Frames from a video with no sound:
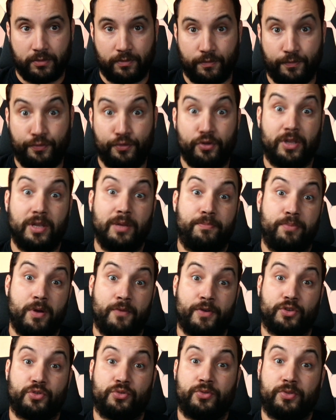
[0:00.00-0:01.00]
Vu qu'ils peuvent
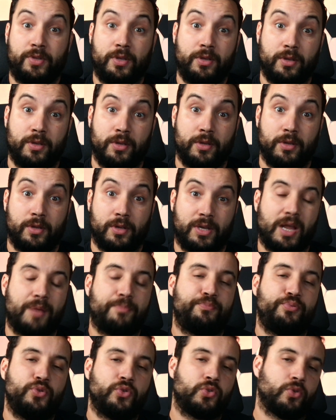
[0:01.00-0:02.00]
ajuster la
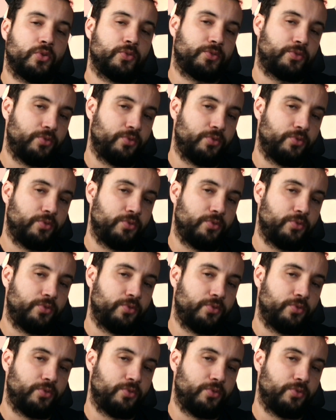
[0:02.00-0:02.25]
puissance de